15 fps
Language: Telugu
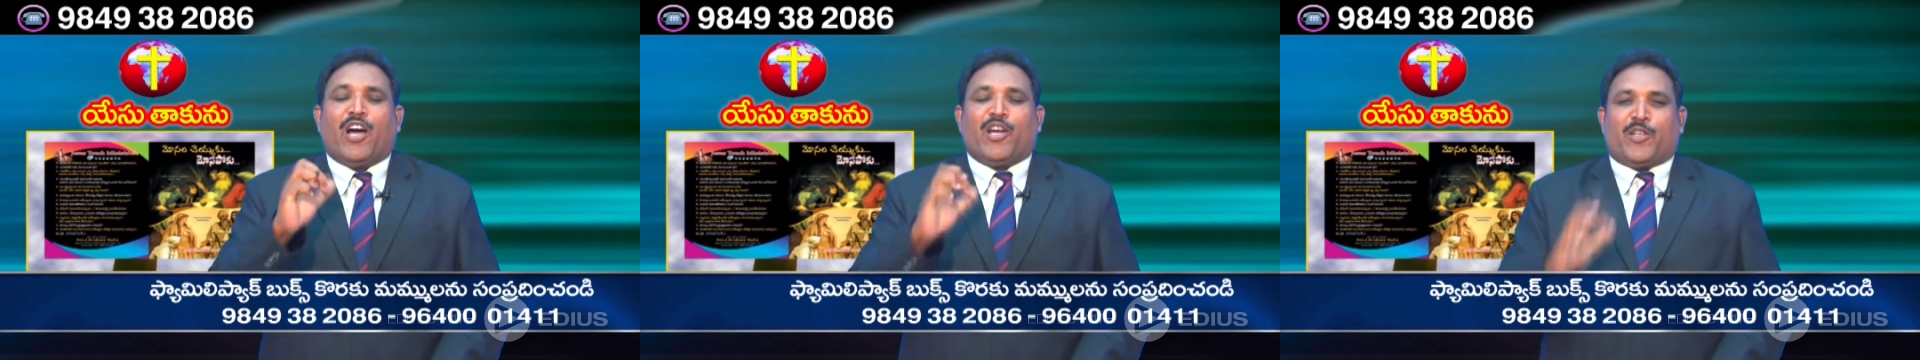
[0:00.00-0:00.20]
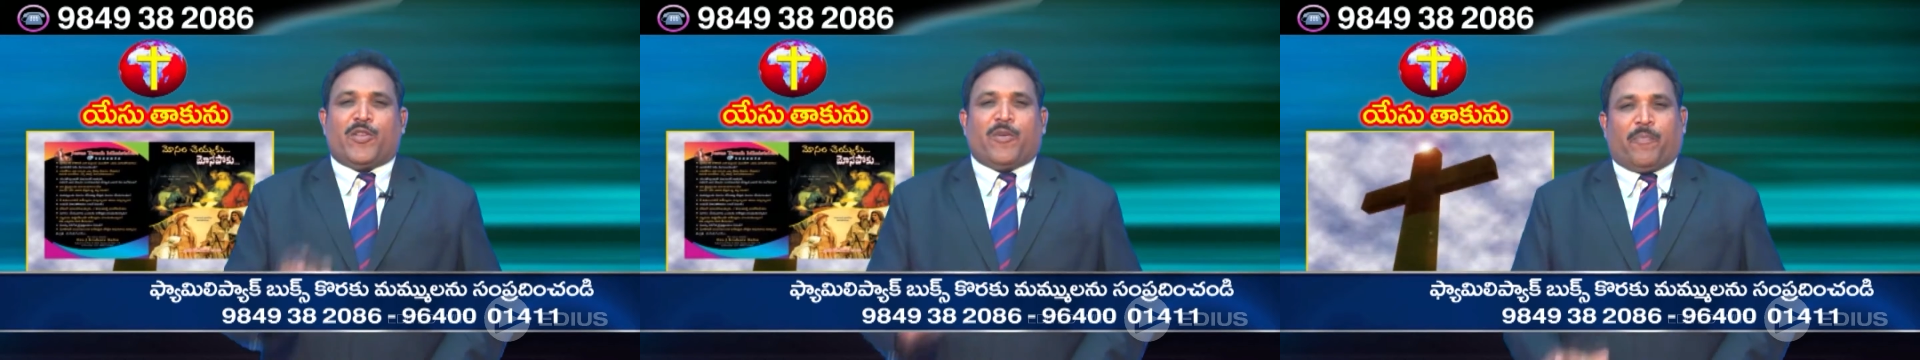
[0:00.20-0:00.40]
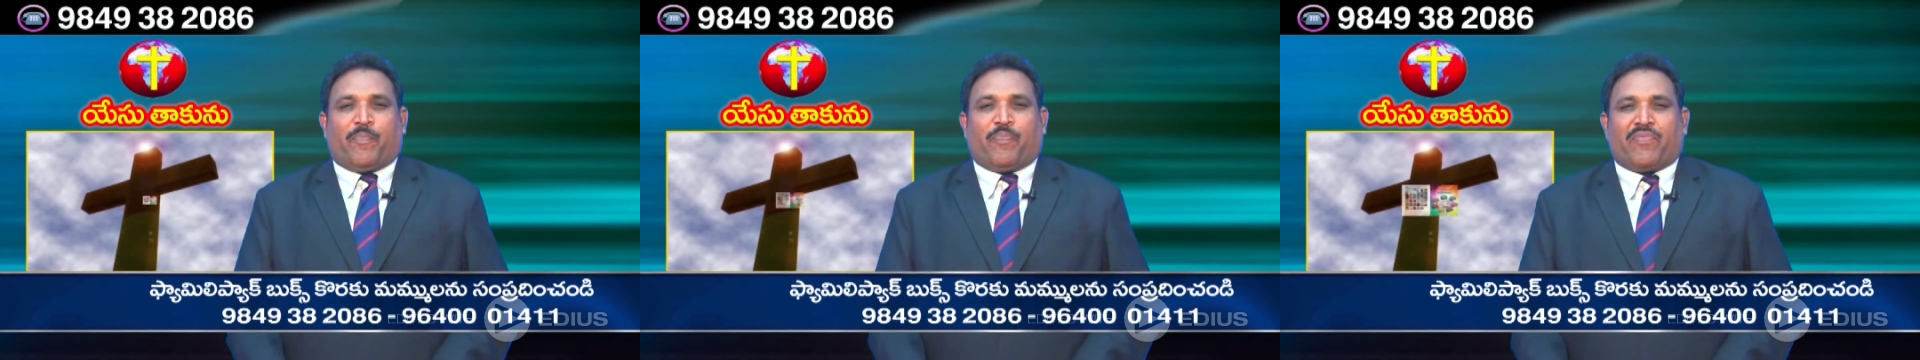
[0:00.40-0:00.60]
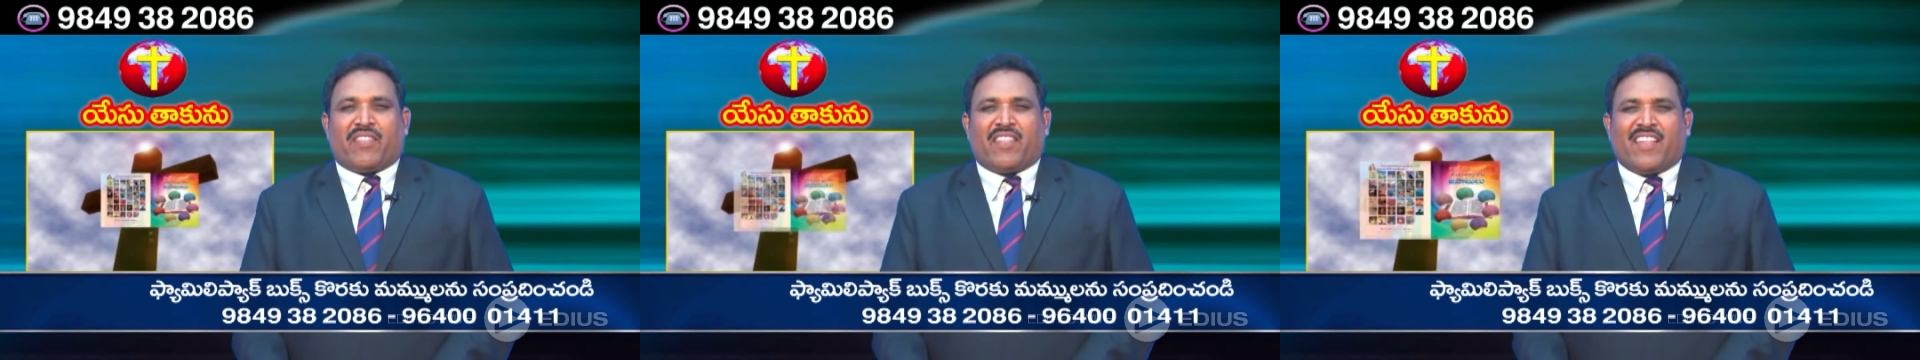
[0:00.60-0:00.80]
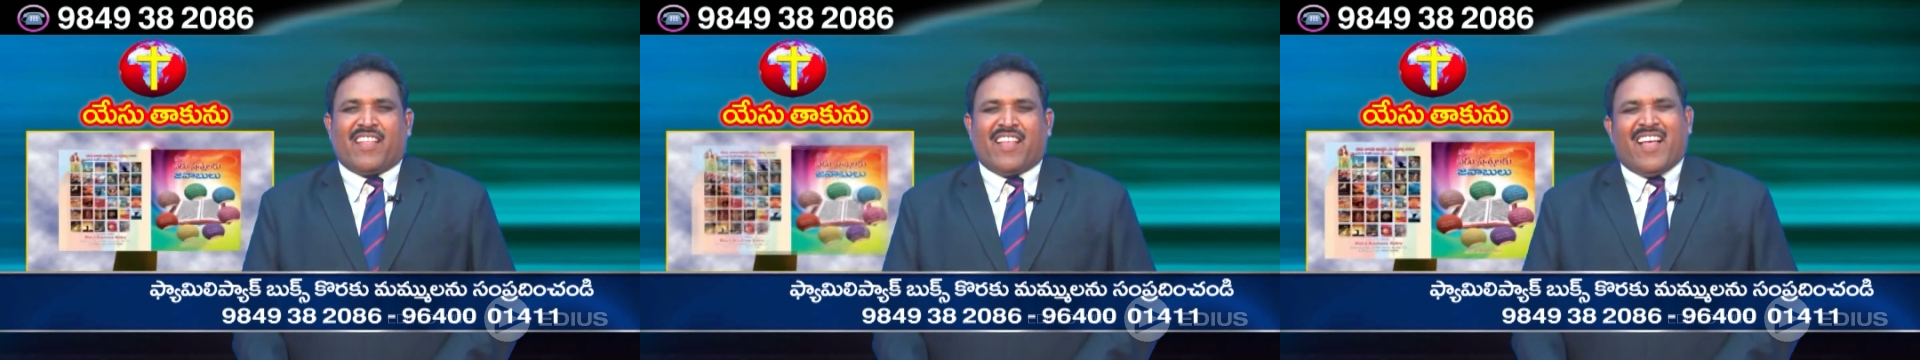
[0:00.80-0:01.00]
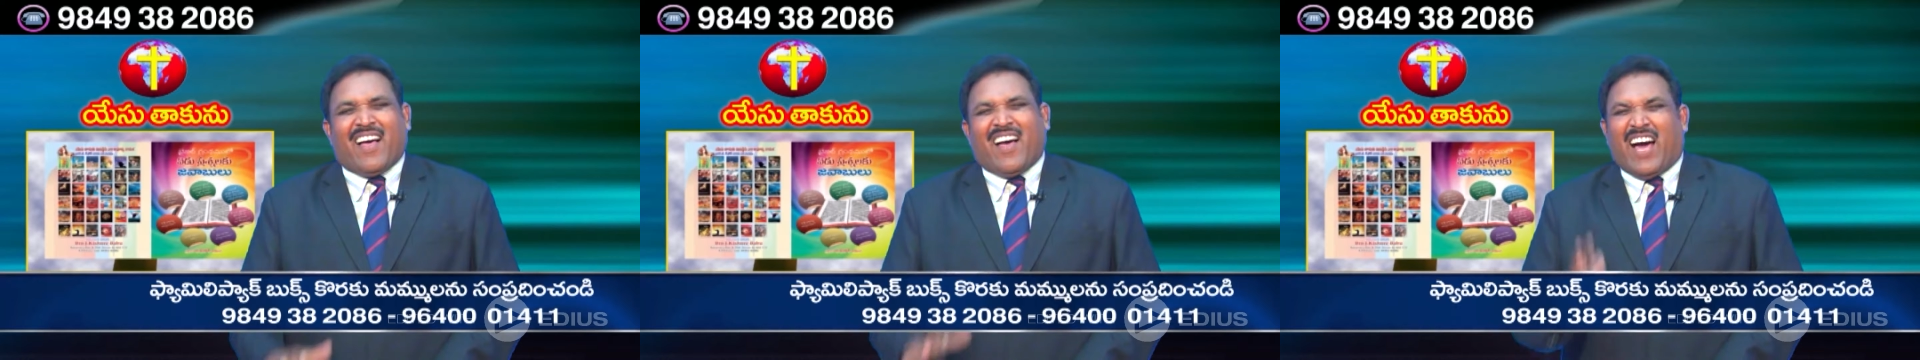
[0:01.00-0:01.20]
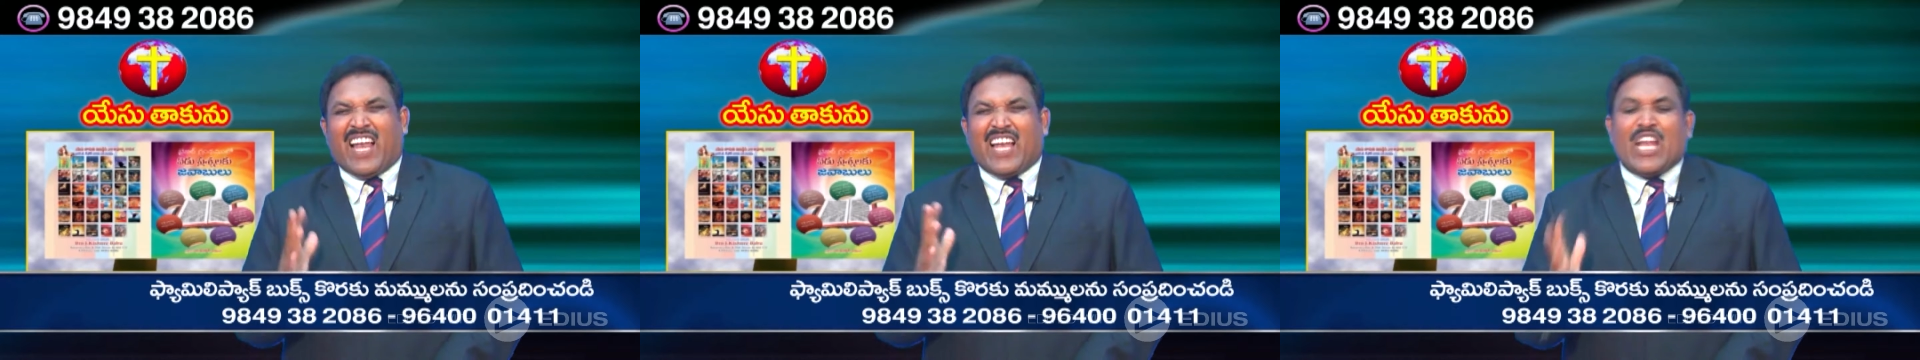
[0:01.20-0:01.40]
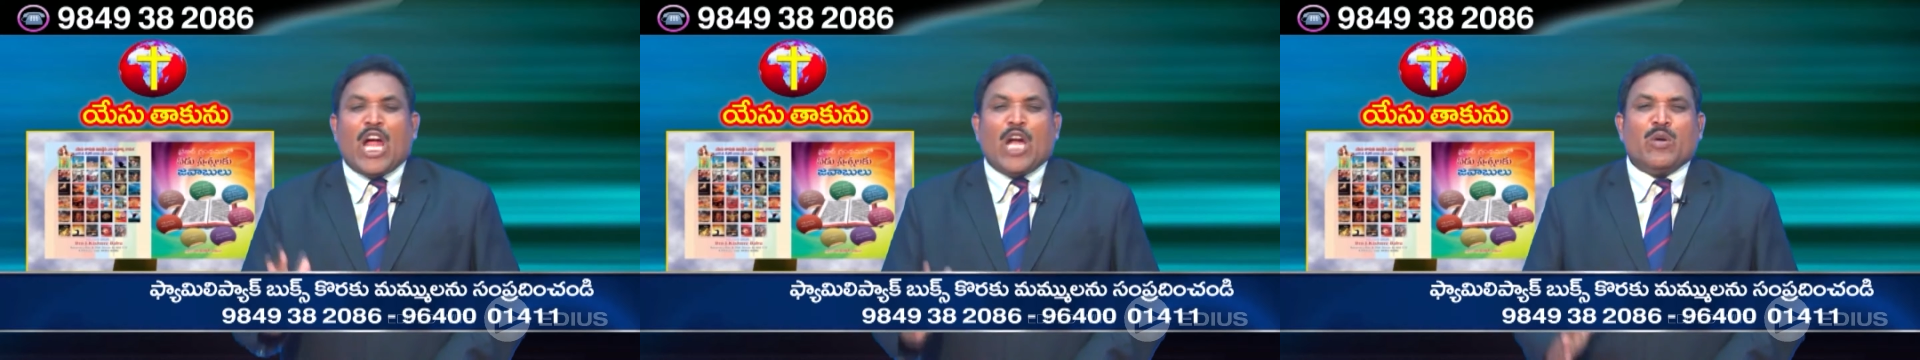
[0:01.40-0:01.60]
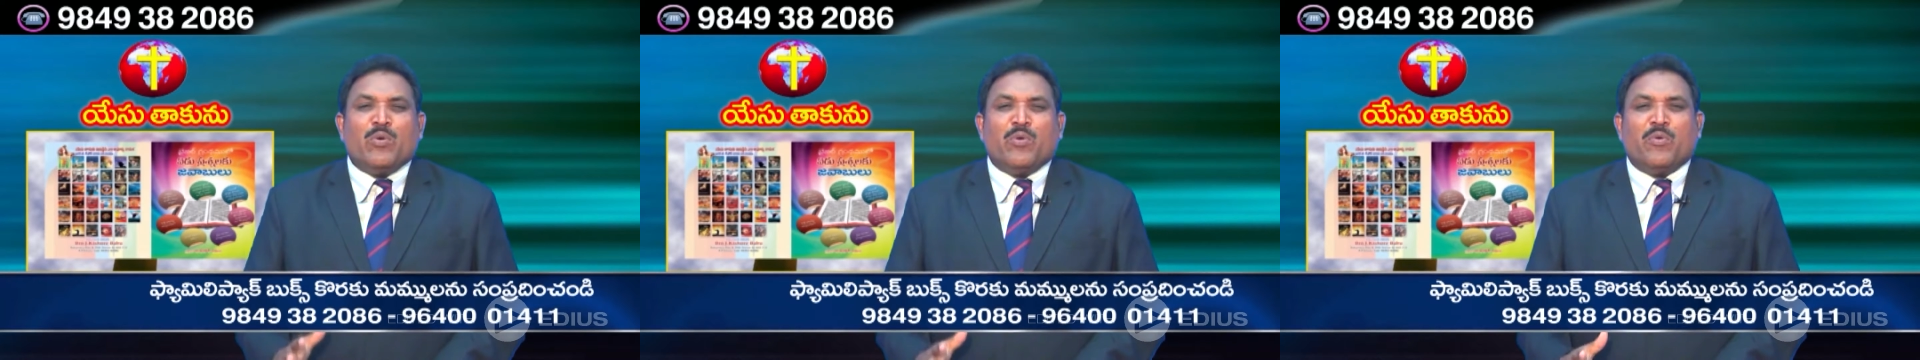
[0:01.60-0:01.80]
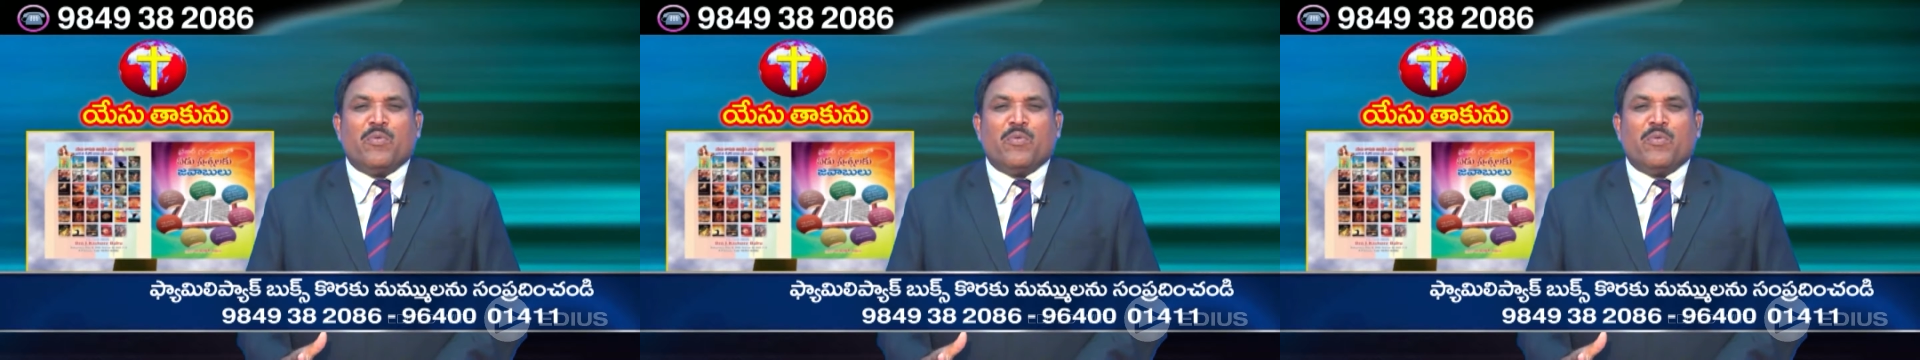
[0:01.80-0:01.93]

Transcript: ఆయుధం అలనాడు